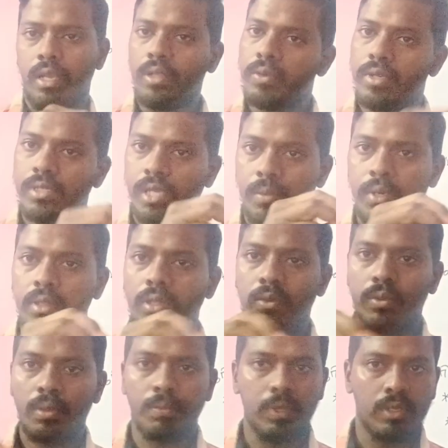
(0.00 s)
எந்த ஒரு சமயத்தையும்
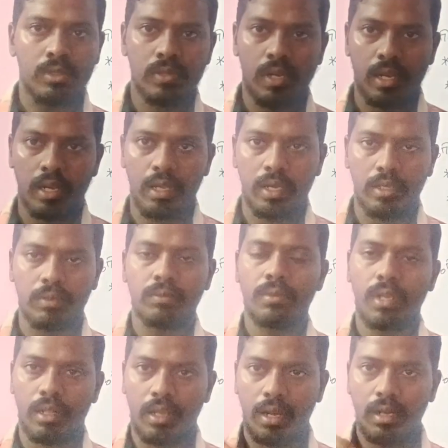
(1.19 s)
குறிப்பிட்டு சொல்ல கிடையாது
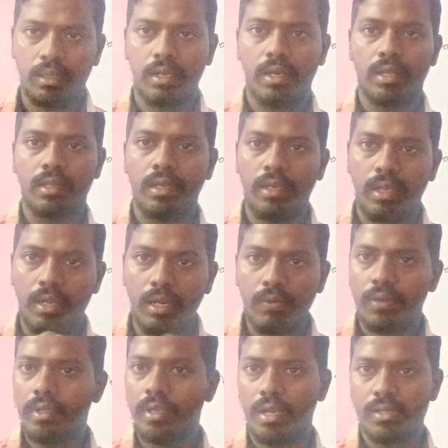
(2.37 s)
அந்த காலத்தில் நடந்த நிகழ்வை
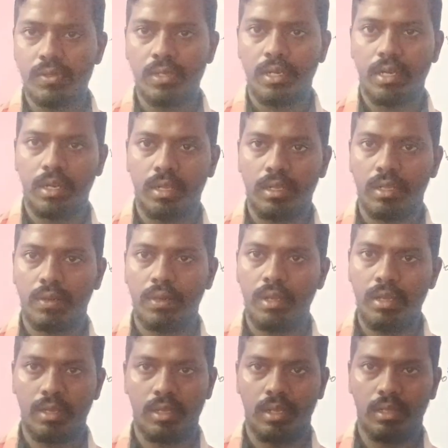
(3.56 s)
தான் நான் சொல்லிட்டு இருக்கிறேன் தவிர
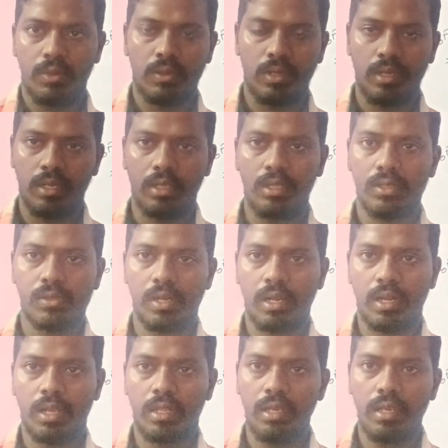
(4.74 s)
எந்த ஒரு இதையும் சொல்ல
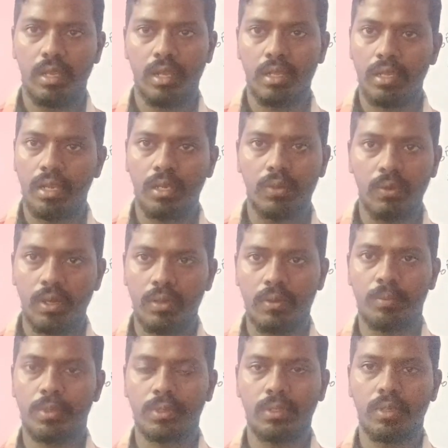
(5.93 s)
கிடையாது ஏன்னா எங்க ஊர்ல
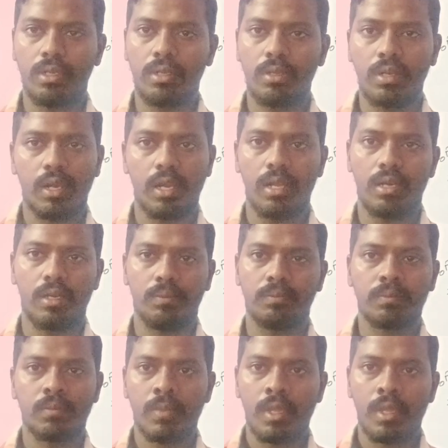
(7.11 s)
பொறுத்த வரைக்கும் நாங்கெல்லாம்